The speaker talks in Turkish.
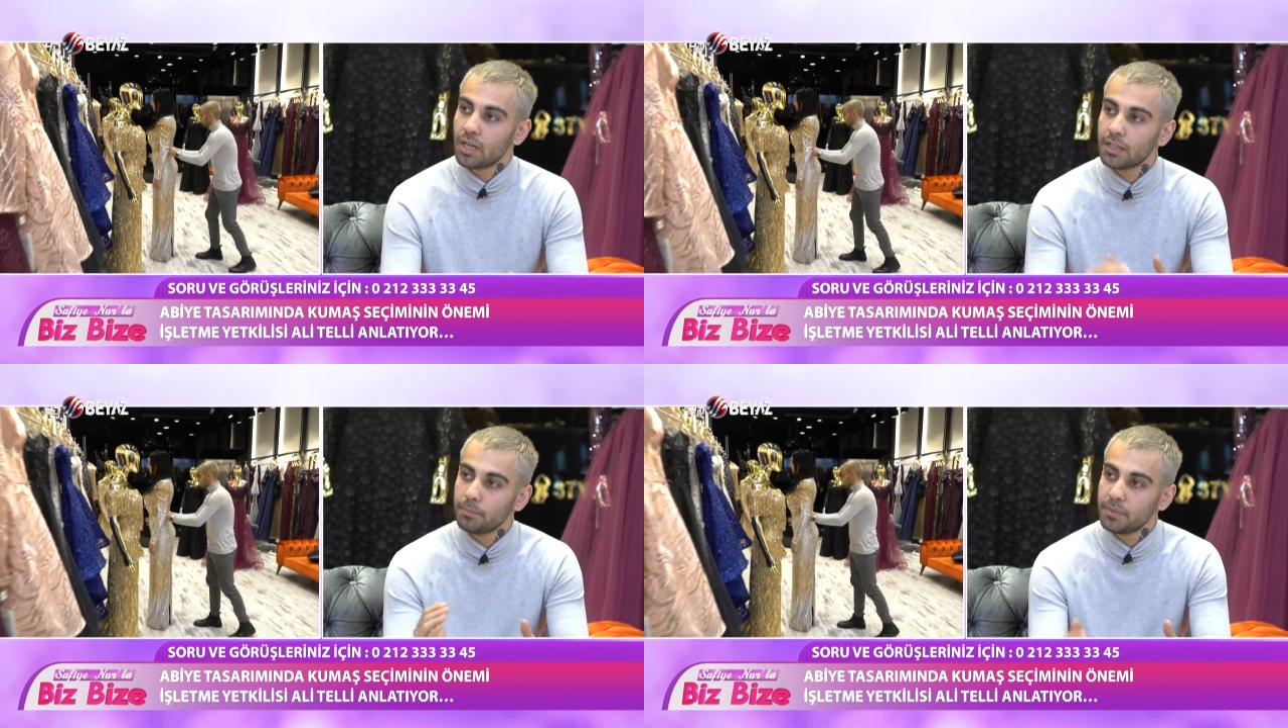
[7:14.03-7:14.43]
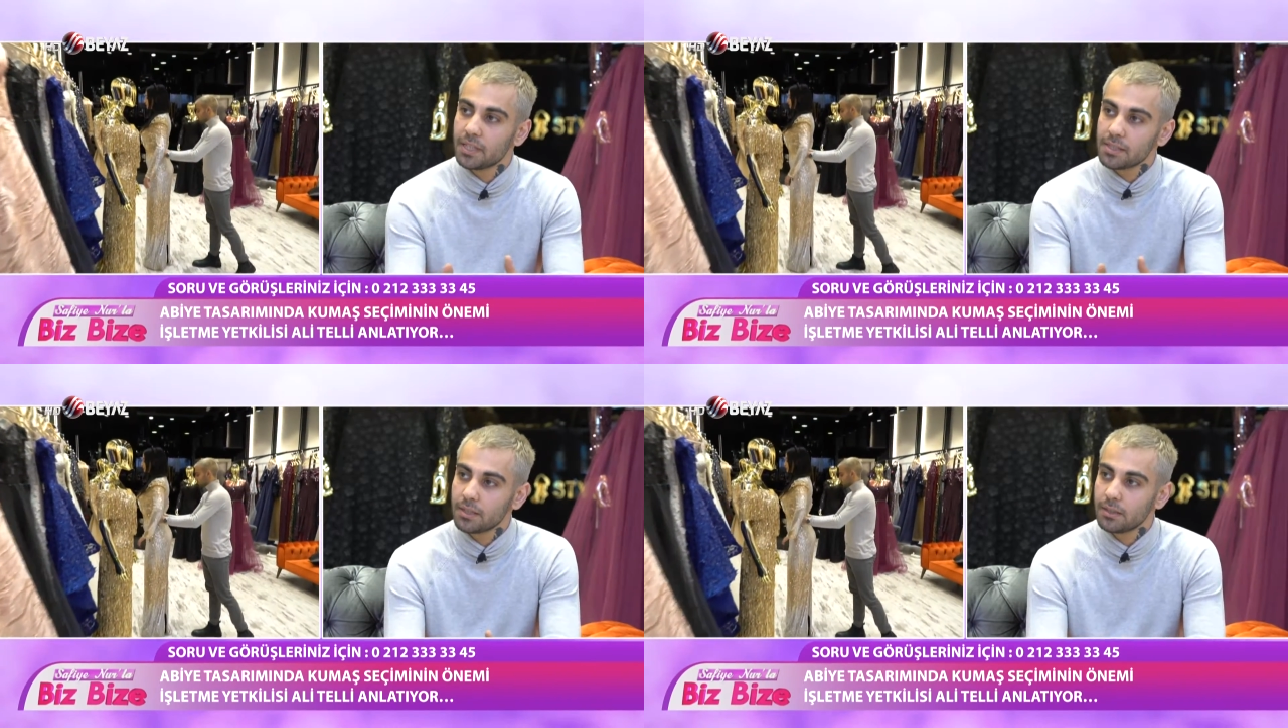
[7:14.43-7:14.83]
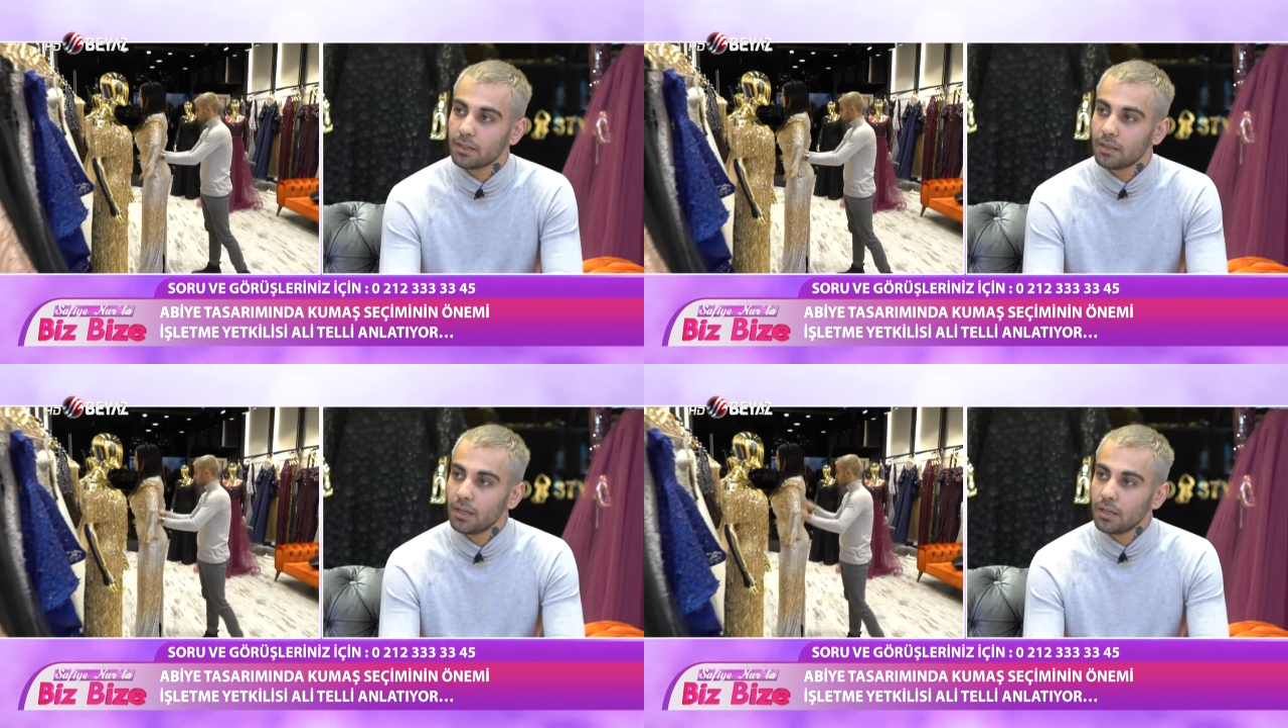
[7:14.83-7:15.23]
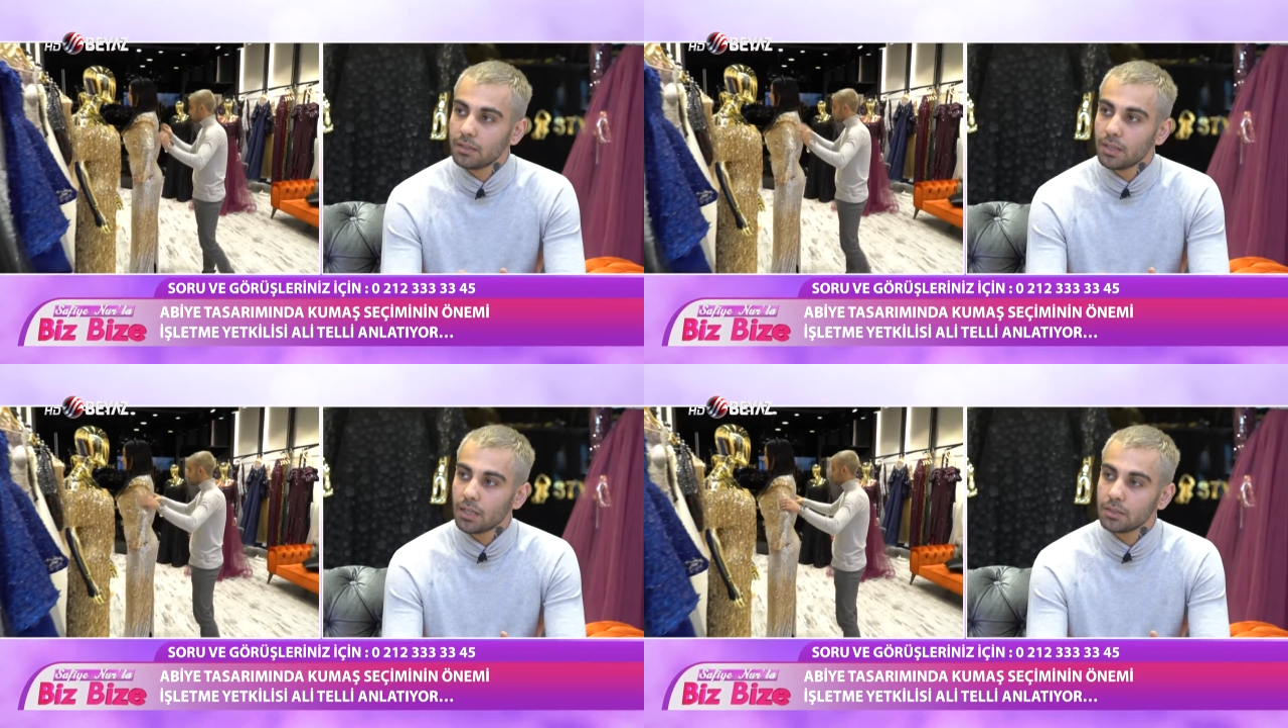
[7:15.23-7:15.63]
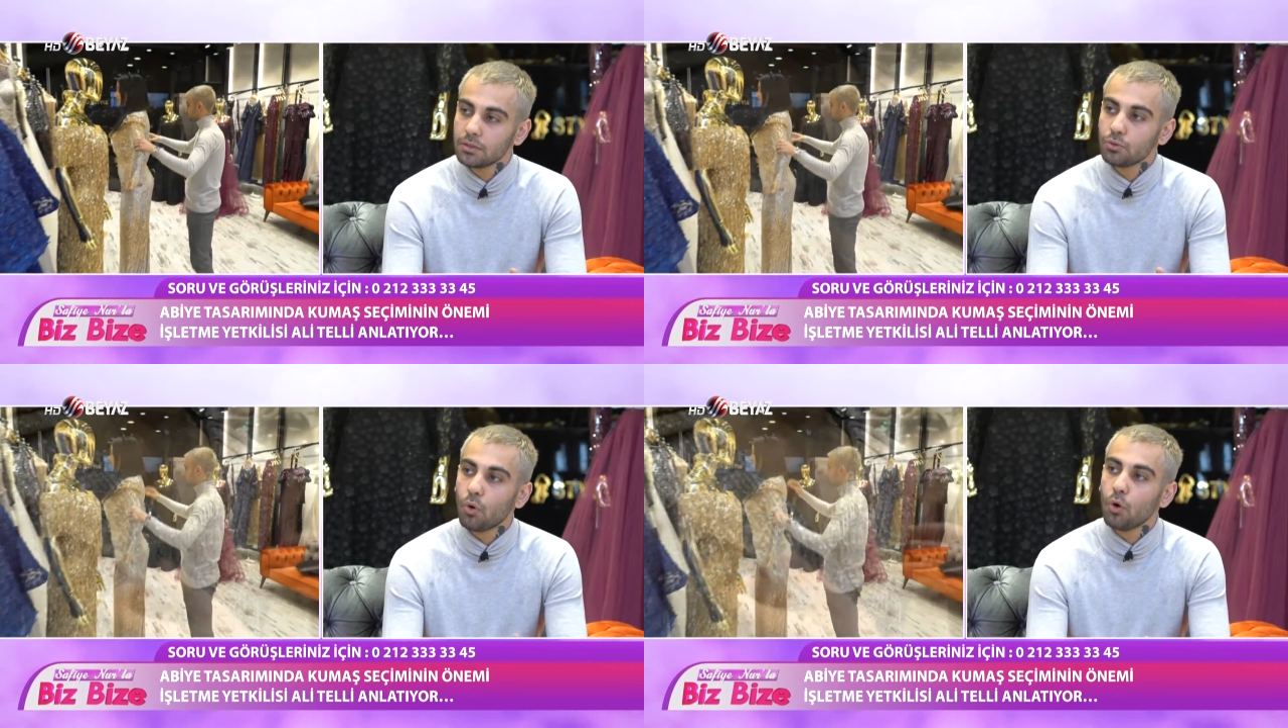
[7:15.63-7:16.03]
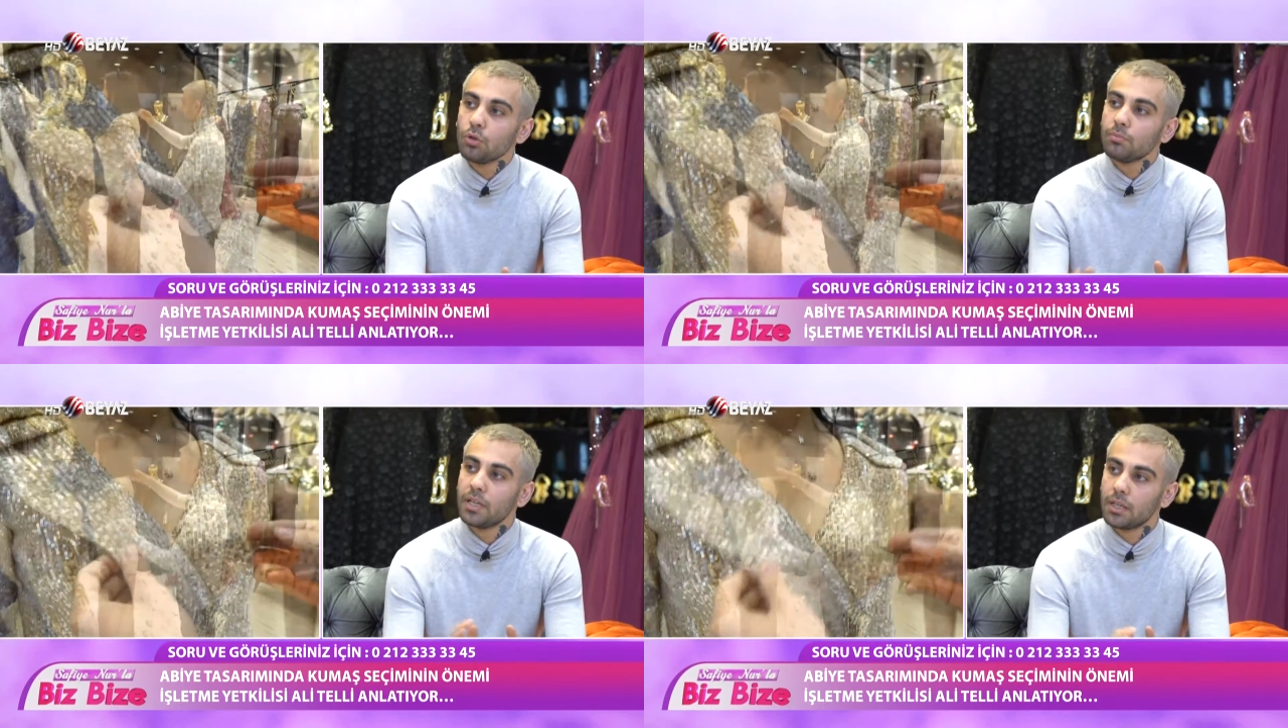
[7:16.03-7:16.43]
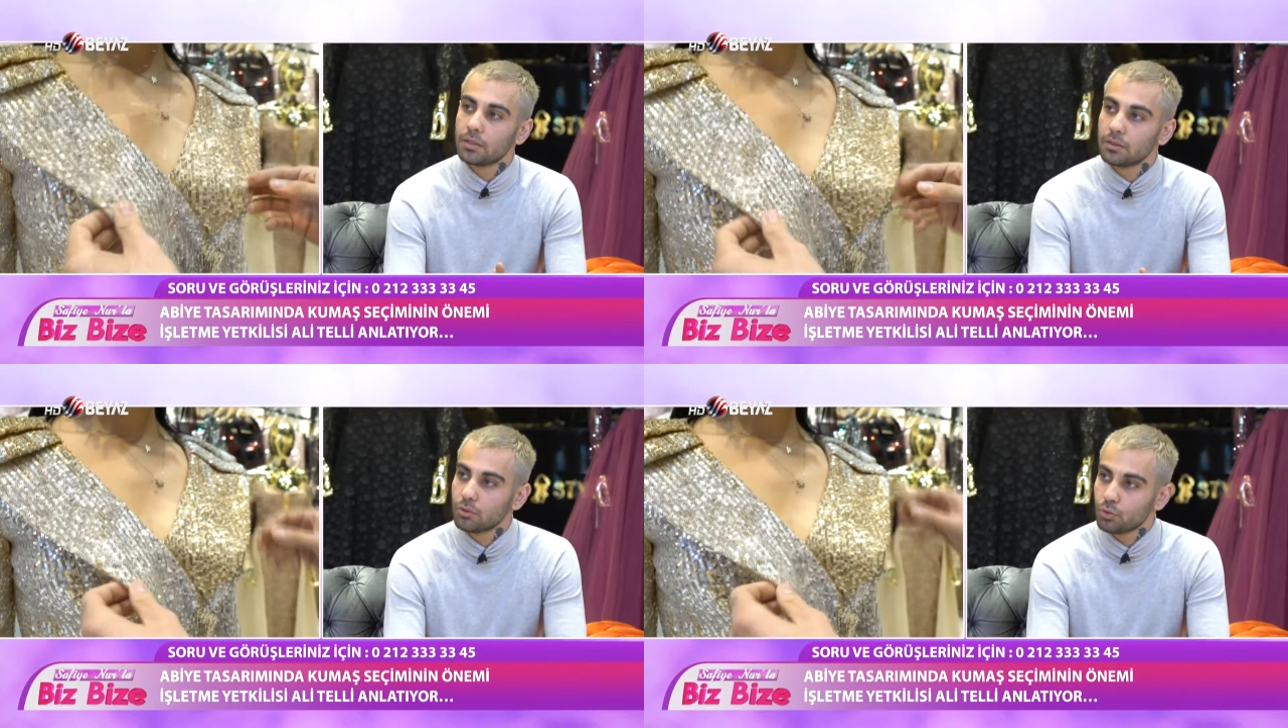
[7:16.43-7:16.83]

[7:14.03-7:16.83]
Hani piyasada yaygın olmayan